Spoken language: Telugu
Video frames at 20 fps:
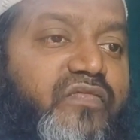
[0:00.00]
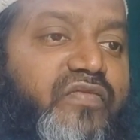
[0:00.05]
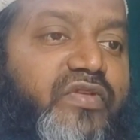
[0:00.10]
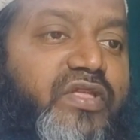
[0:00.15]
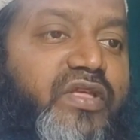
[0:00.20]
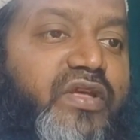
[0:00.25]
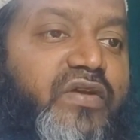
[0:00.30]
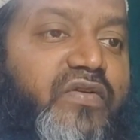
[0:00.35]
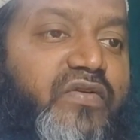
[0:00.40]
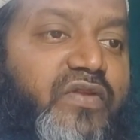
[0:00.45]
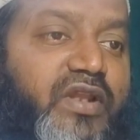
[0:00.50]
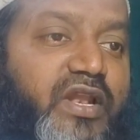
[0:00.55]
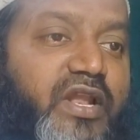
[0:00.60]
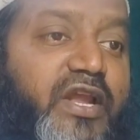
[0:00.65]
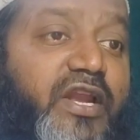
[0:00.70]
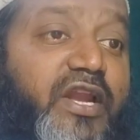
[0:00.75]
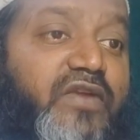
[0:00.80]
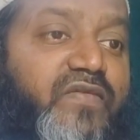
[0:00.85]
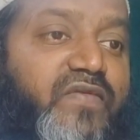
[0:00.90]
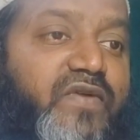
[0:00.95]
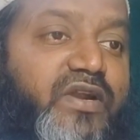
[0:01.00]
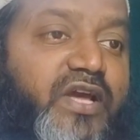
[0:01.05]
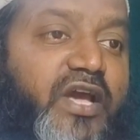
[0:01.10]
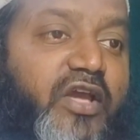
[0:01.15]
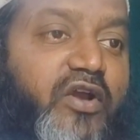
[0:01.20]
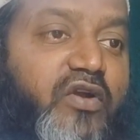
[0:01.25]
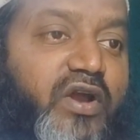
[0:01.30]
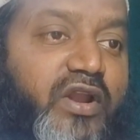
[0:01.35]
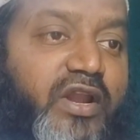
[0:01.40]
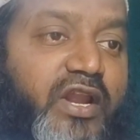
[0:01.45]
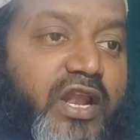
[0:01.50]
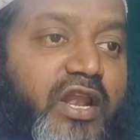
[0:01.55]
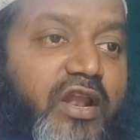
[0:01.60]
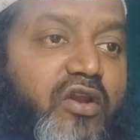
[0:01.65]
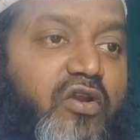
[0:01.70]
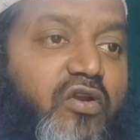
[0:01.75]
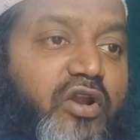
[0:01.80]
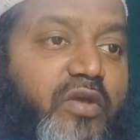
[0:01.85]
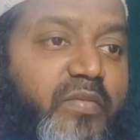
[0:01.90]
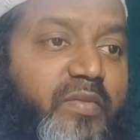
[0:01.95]
విధ లేనటువంటి ఆ యొక్క
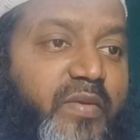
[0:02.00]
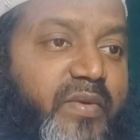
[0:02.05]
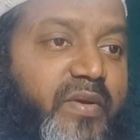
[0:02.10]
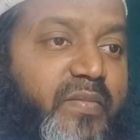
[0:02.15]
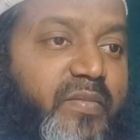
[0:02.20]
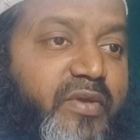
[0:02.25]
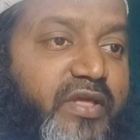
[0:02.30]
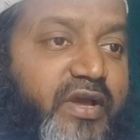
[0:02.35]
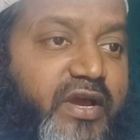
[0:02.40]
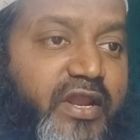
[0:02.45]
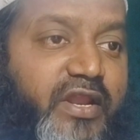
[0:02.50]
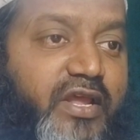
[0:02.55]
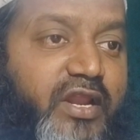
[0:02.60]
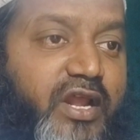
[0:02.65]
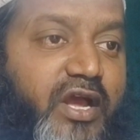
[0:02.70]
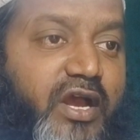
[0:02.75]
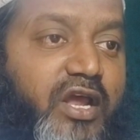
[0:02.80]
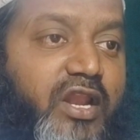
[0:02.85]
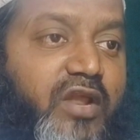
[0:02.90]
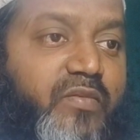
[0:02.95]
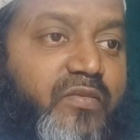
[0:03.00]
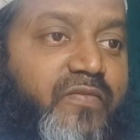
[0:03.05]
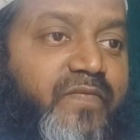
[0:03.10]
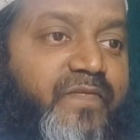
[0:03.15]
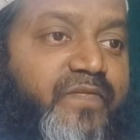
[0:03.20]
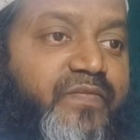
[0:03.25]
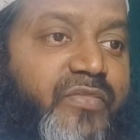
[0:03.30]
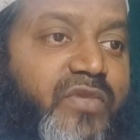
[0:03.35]
నెలల్లోనే మేము మీ దగ్గరికి రాగలము